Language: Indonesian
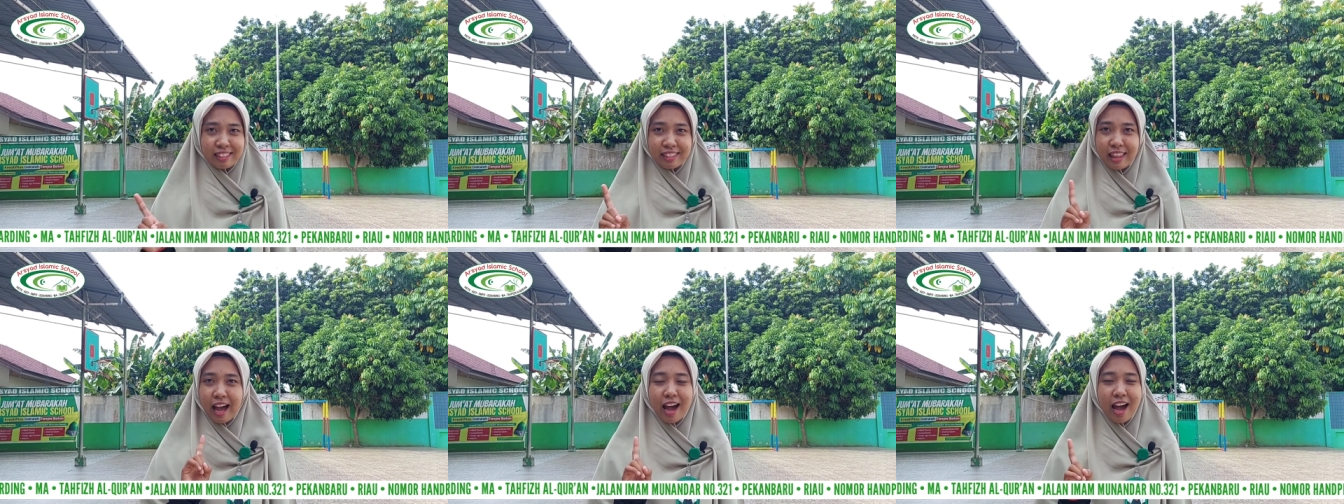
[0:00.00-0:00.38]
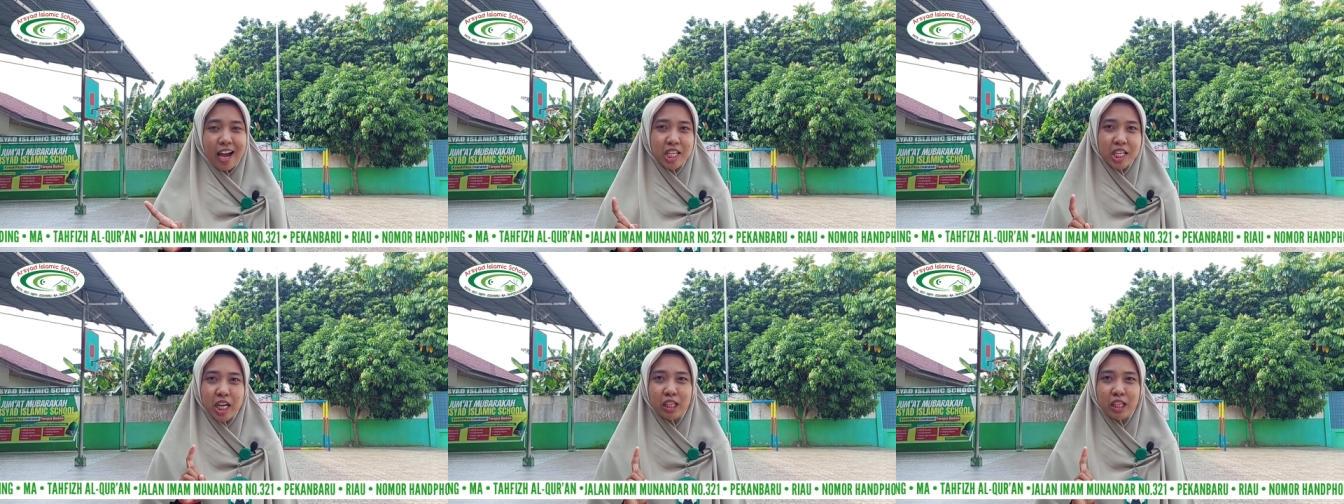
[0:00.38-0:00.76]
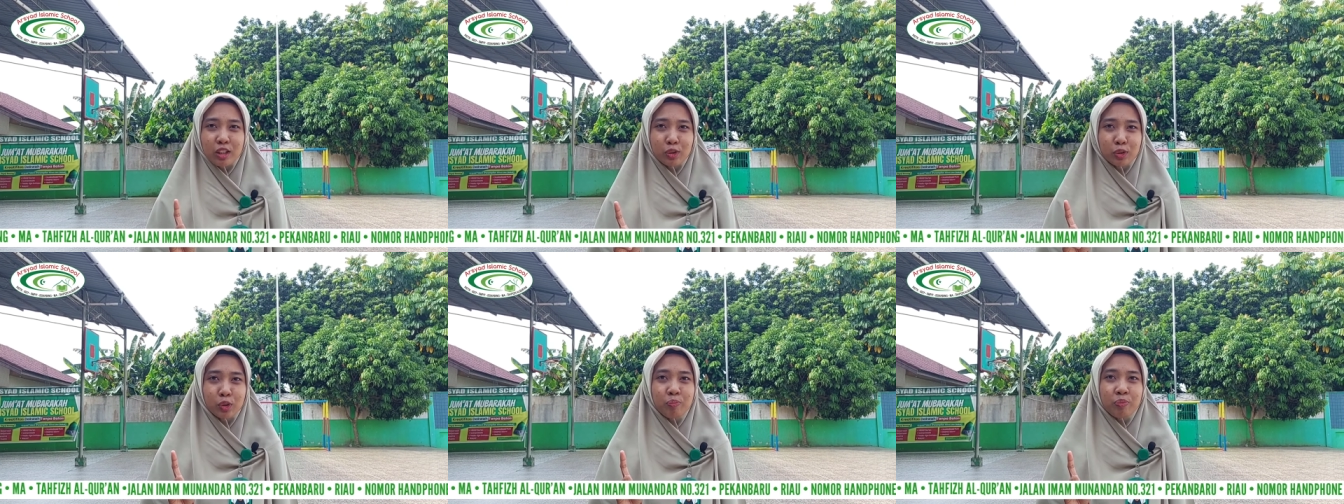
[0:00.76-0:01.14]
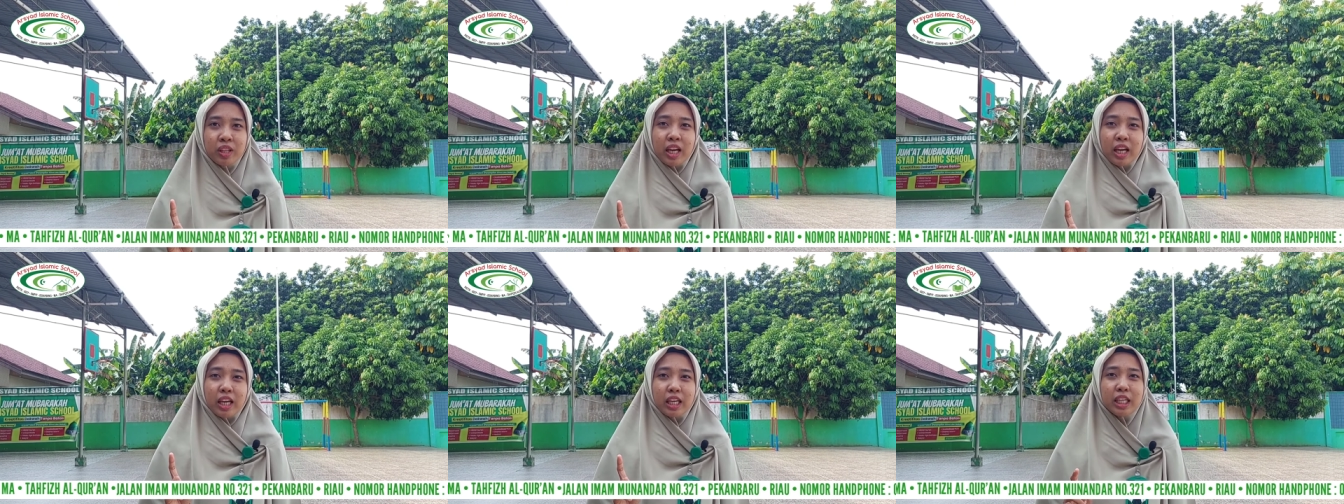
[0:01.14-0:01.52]
Tak hanya itu,
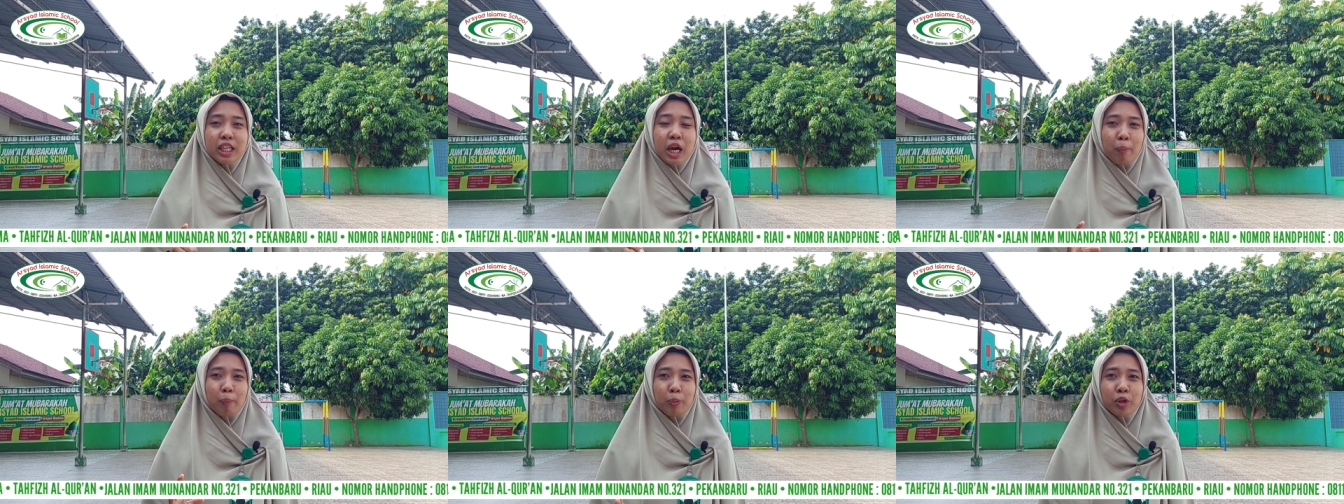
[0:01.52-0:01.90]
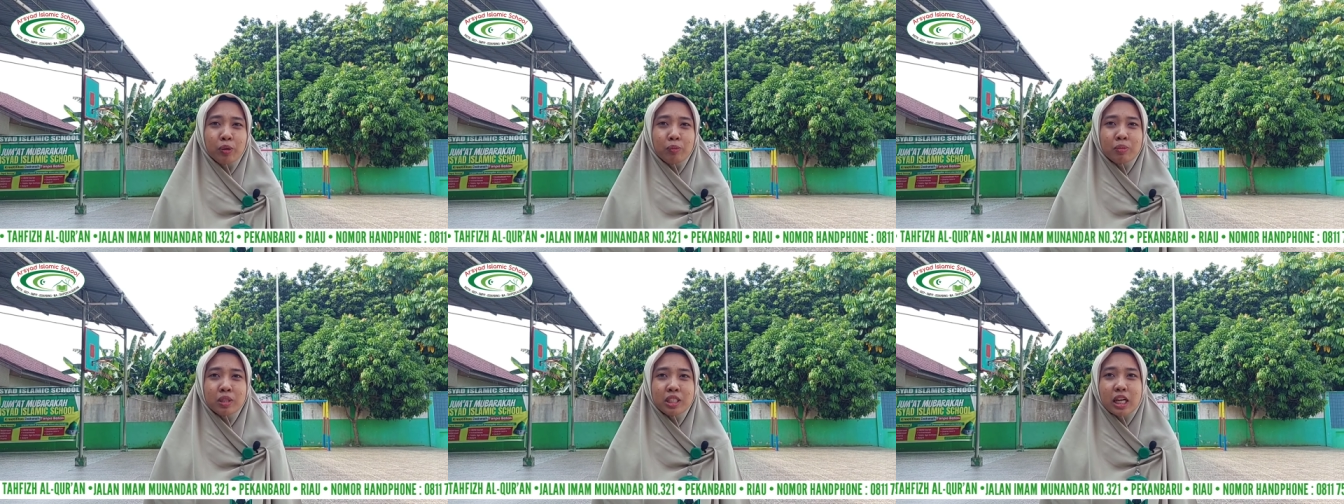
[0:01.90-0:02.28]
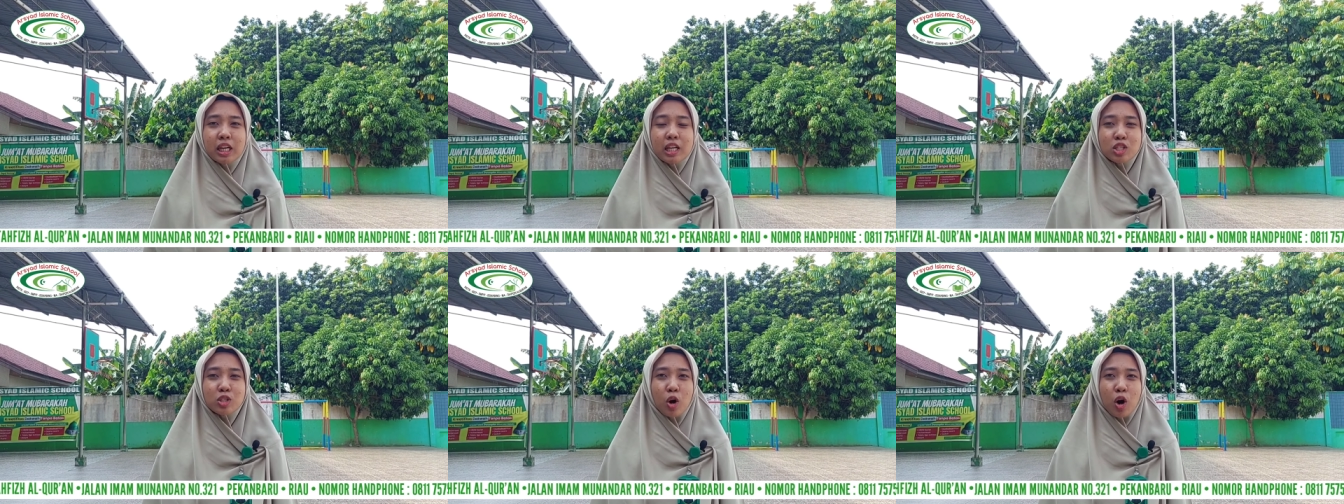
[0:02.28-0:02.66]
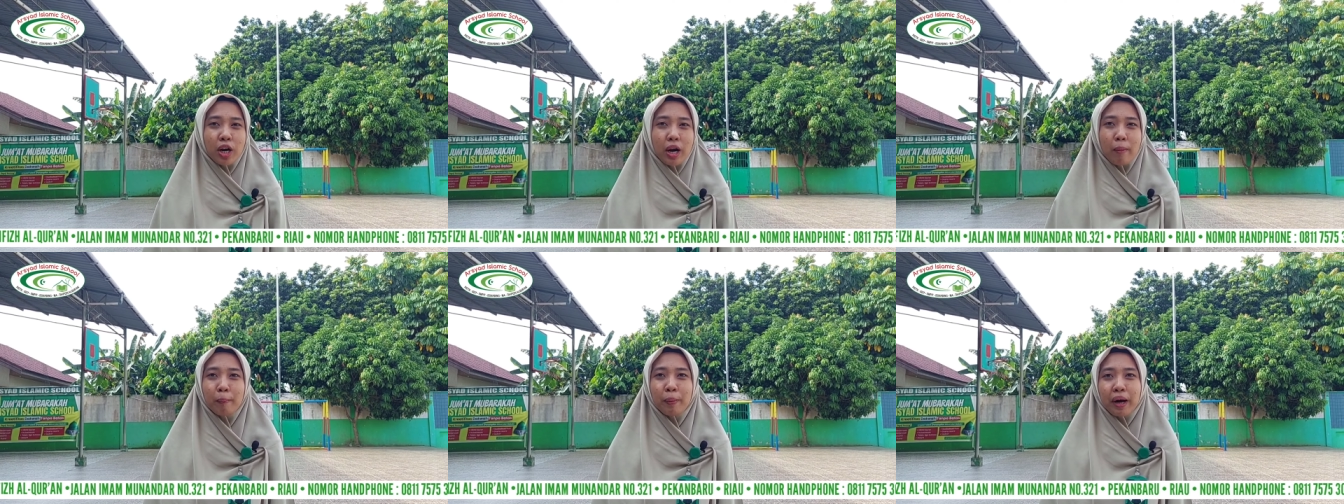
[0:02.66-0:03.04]
ia pun menjadi
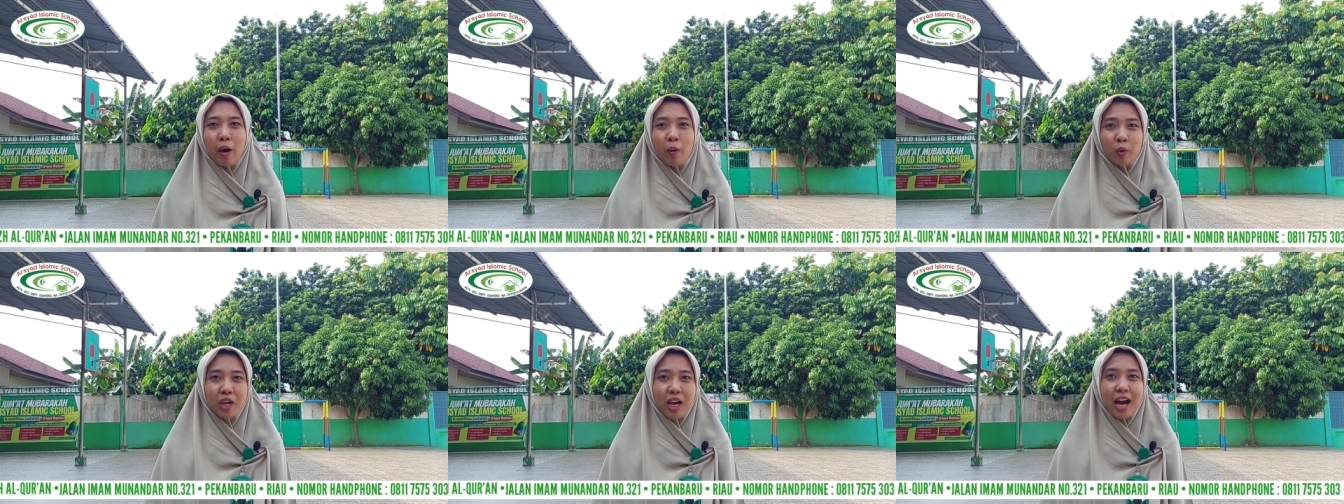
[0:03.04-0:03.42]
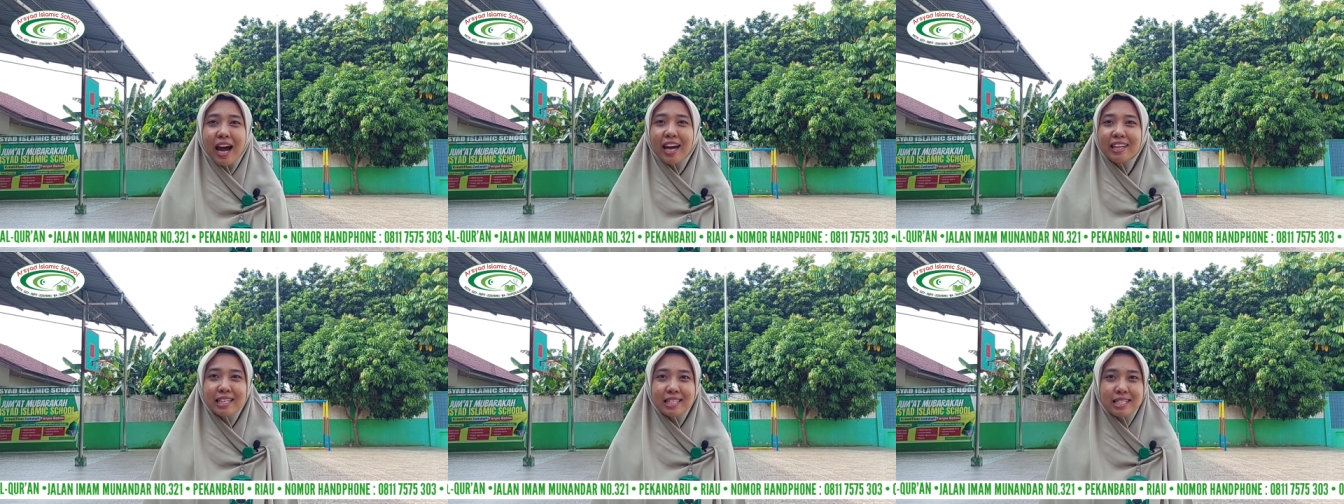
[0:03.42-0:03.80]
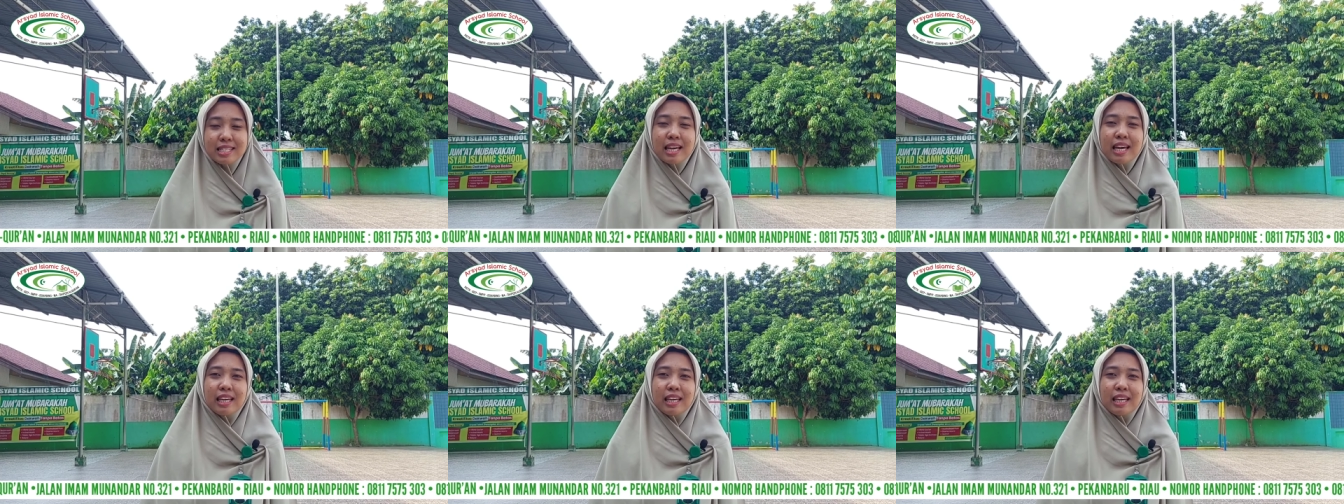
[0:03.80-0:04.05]
seorang perawi hadis